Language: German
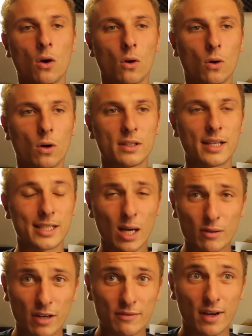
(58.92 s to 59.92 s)
Und ich
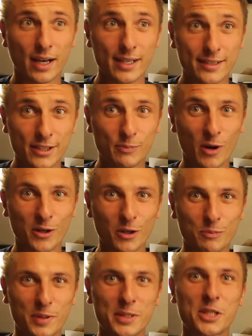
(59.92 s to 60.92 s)
habe auf jeden Fall richtig Bock
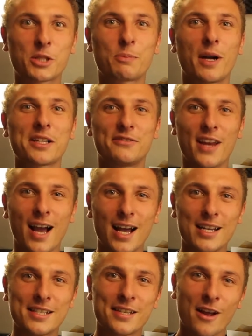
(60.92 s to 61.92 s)
und bin gespannt, wer
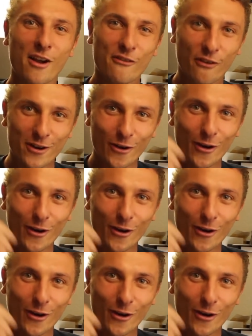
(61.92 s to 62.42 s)
alles von